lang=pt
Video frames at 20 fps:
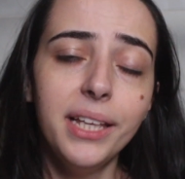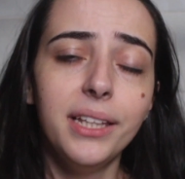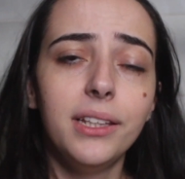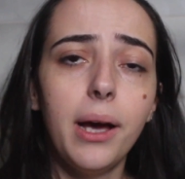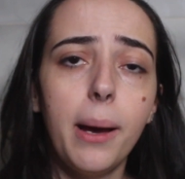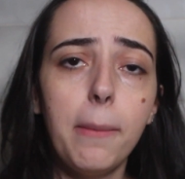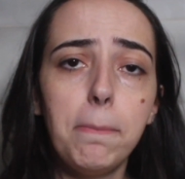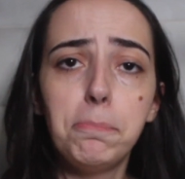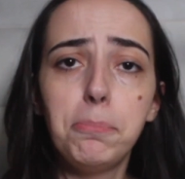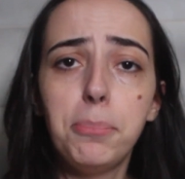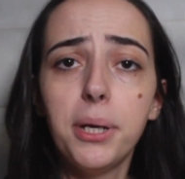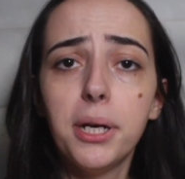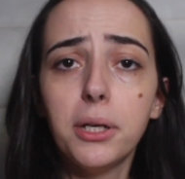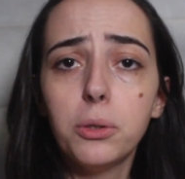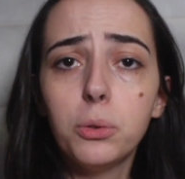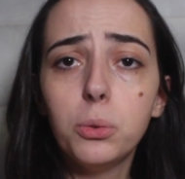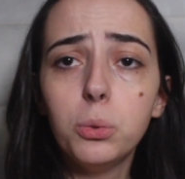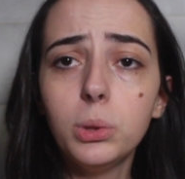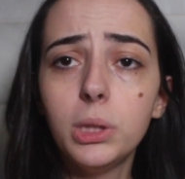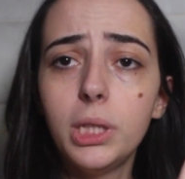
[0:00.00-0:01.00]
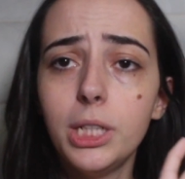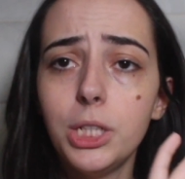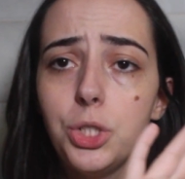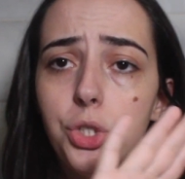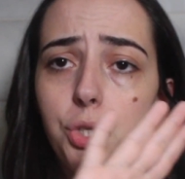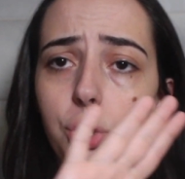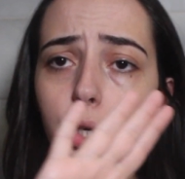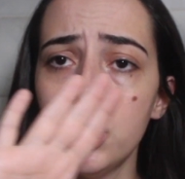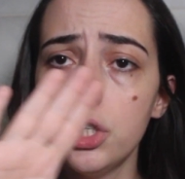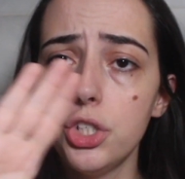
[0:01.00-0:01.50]
Então, a pergunta
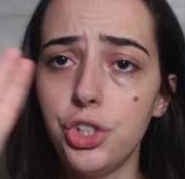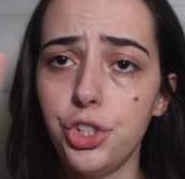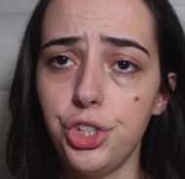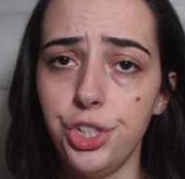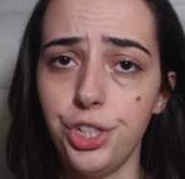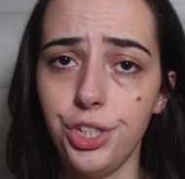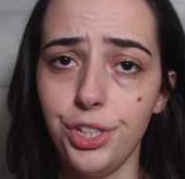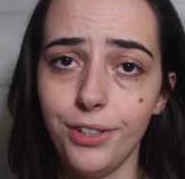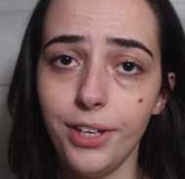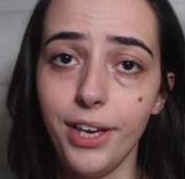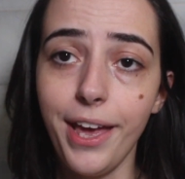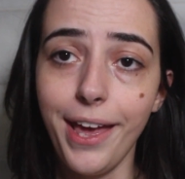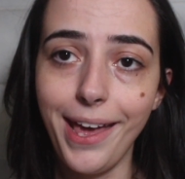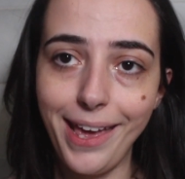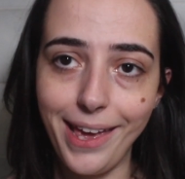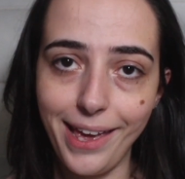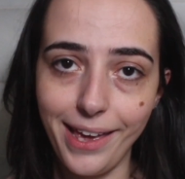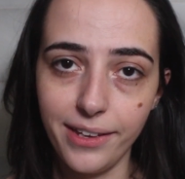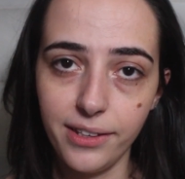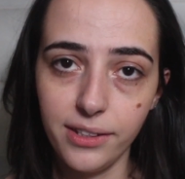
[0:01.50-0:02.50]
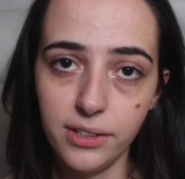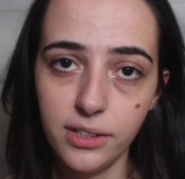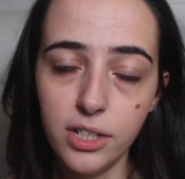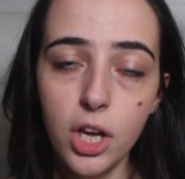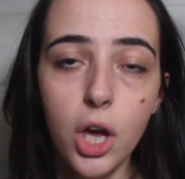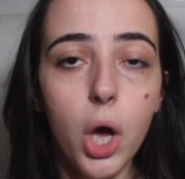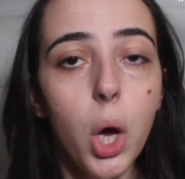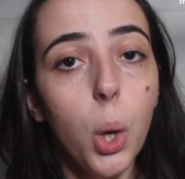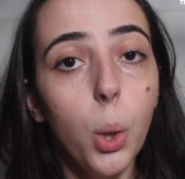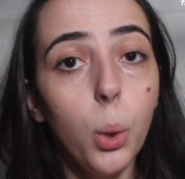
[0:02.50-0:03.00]
de hoje é:
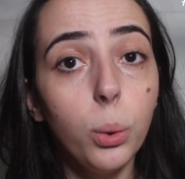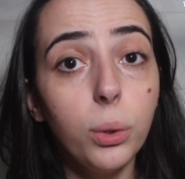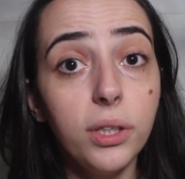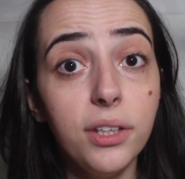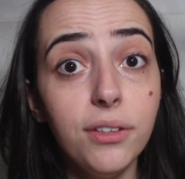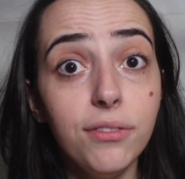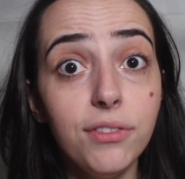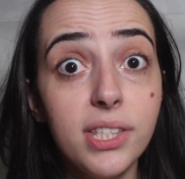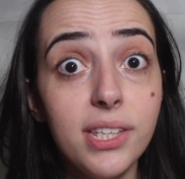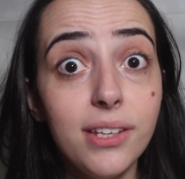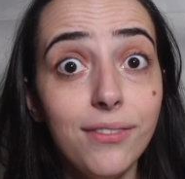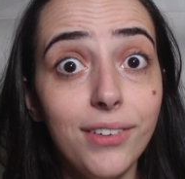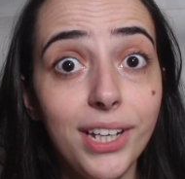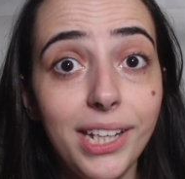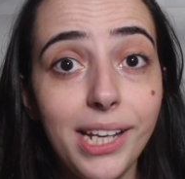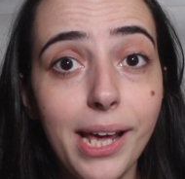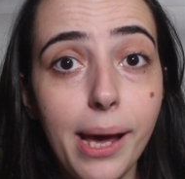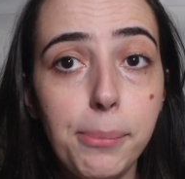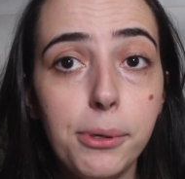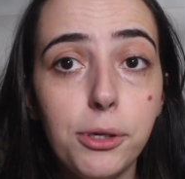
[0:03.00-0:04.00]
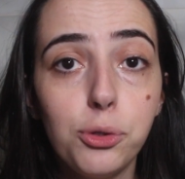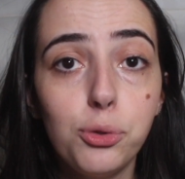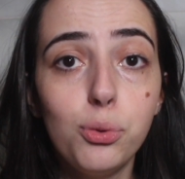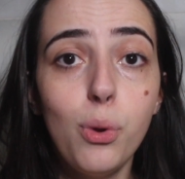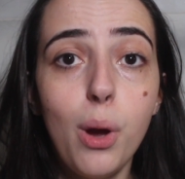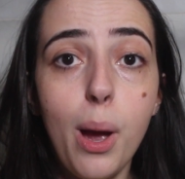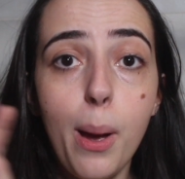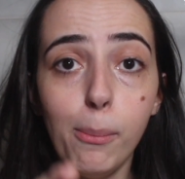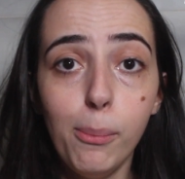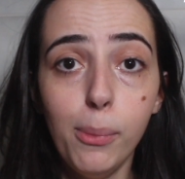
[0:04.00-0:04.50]
o que você vai dar para
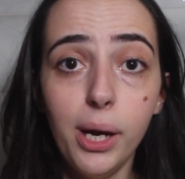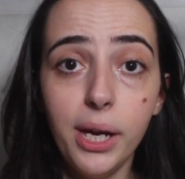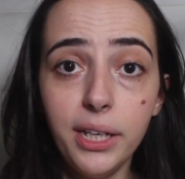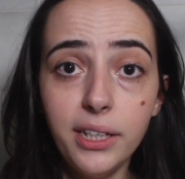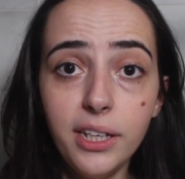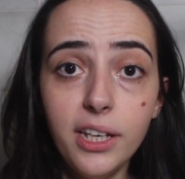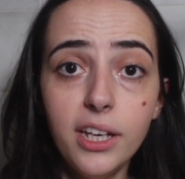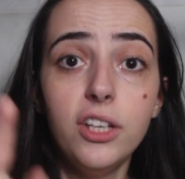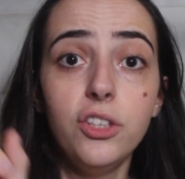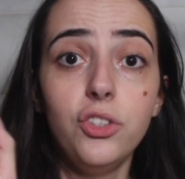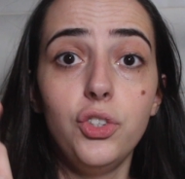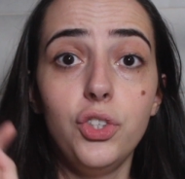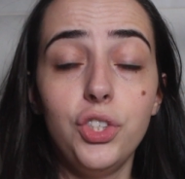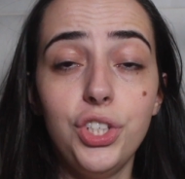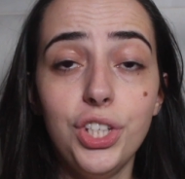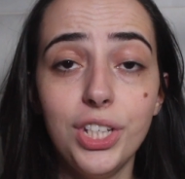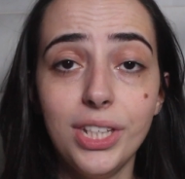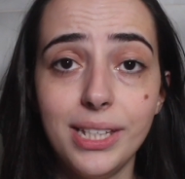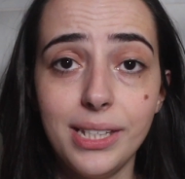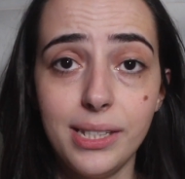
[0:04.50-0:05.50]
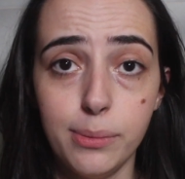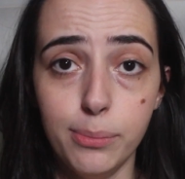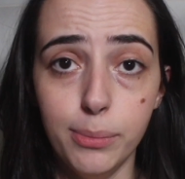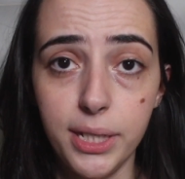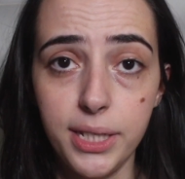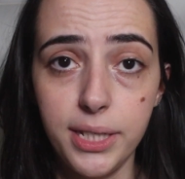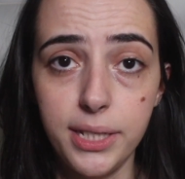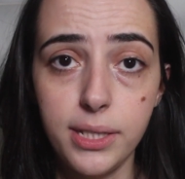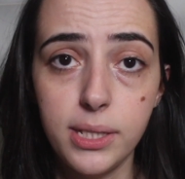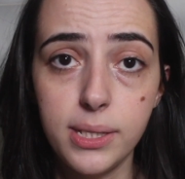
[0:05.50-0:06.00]
sua mãe de Dia das
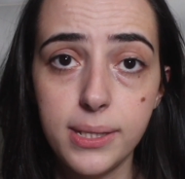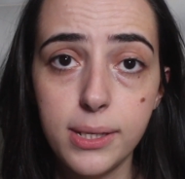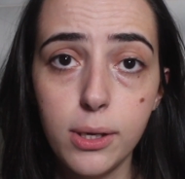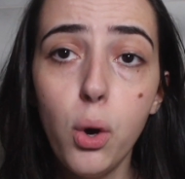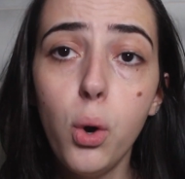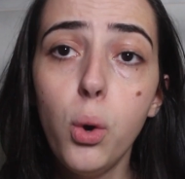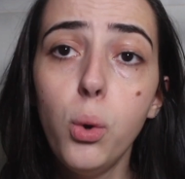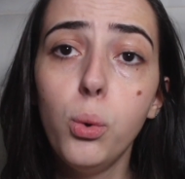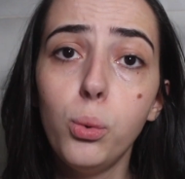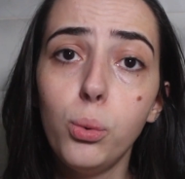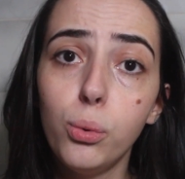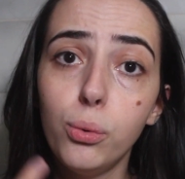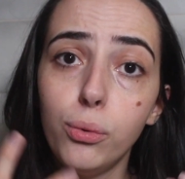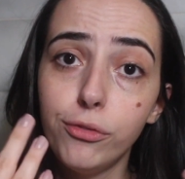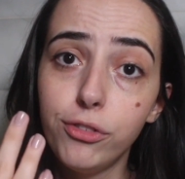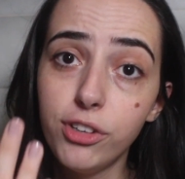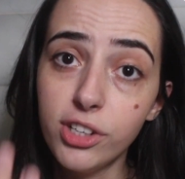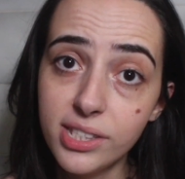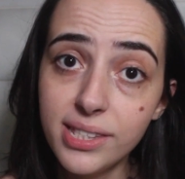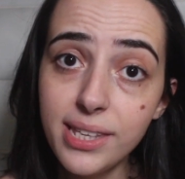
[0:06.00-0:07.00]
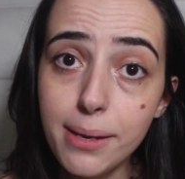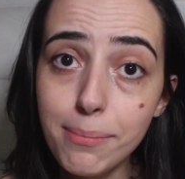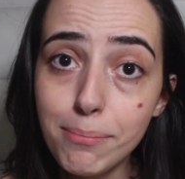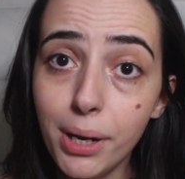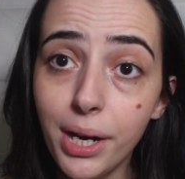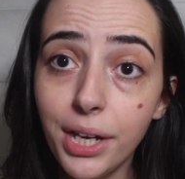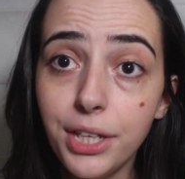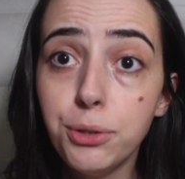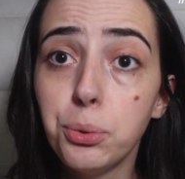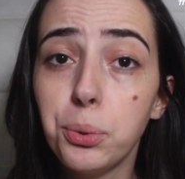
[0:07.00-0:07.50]
Mães? Ou você,
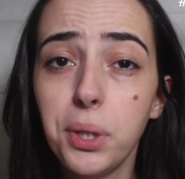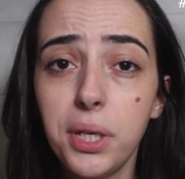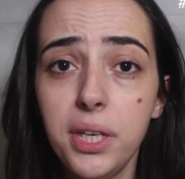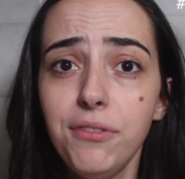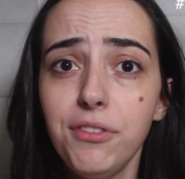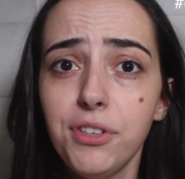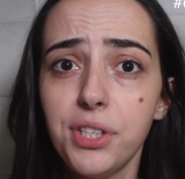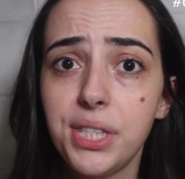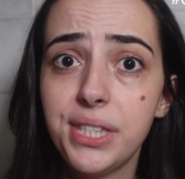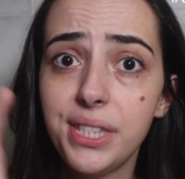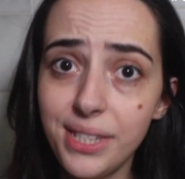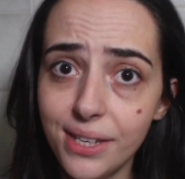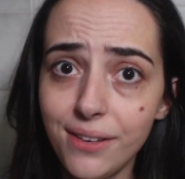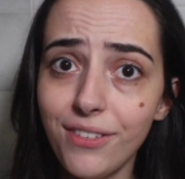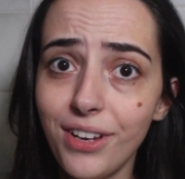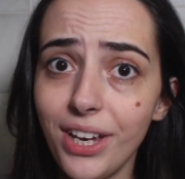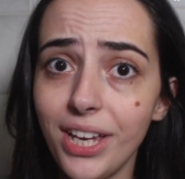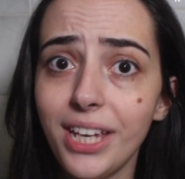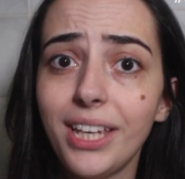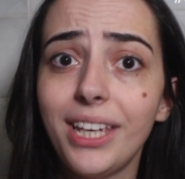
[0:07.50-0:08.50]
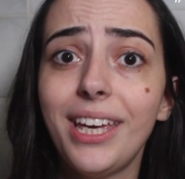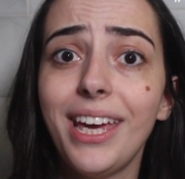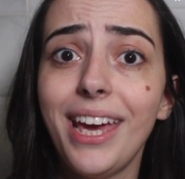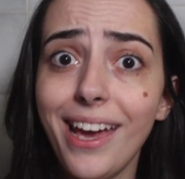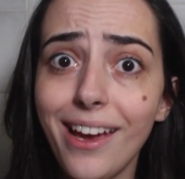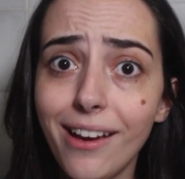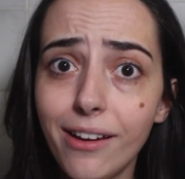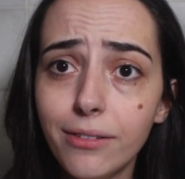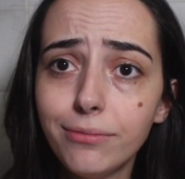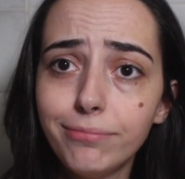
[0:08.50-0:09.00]
mãe, o que você vai
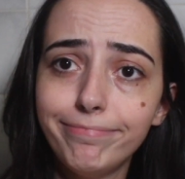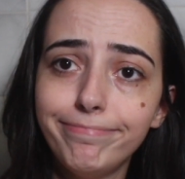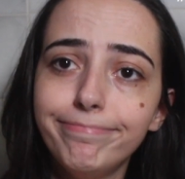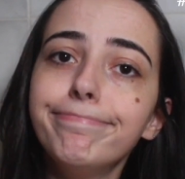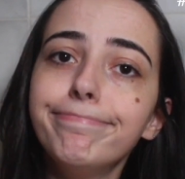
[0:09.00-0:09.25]
quer?